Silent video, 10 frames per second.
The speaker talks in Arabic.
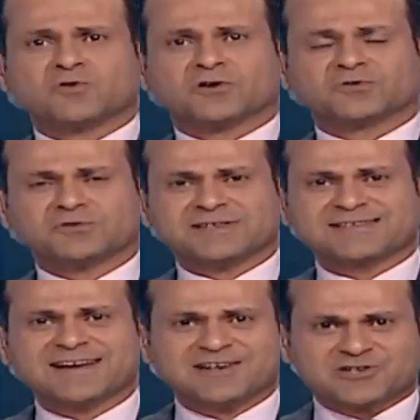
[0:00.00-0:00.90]
تونس
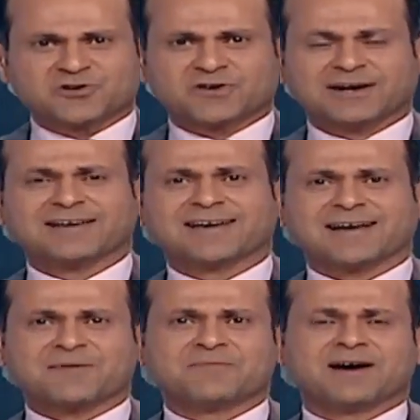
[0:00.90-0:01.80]
شكرا
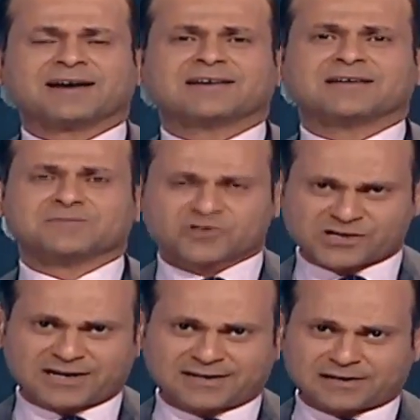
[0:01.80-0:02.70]
لكرم
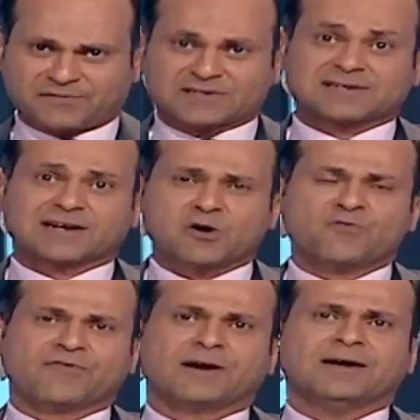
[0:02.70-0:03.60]
المشاهده تفاصيل
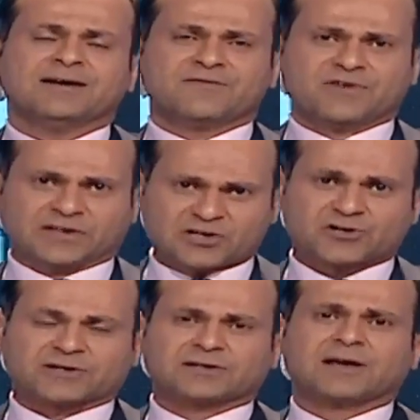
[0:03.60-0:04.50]
اوفى في
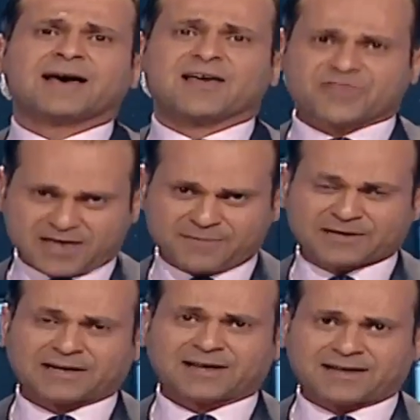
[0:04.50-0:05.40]
نشره الثامن
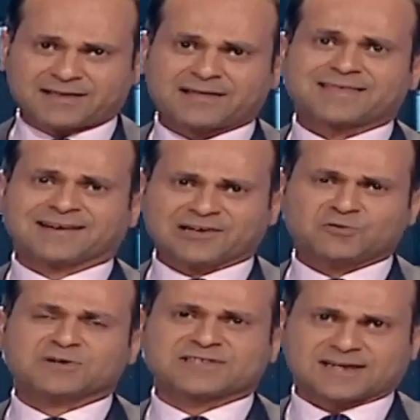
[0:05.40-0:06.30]
عن احداث
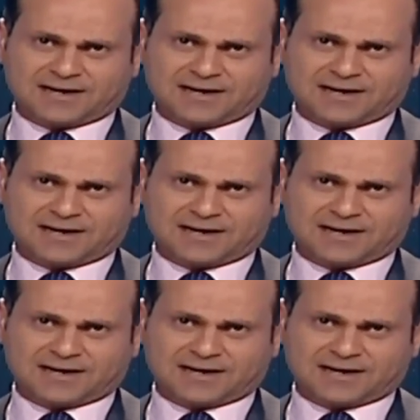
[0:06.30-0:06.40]
اليوم والساعه على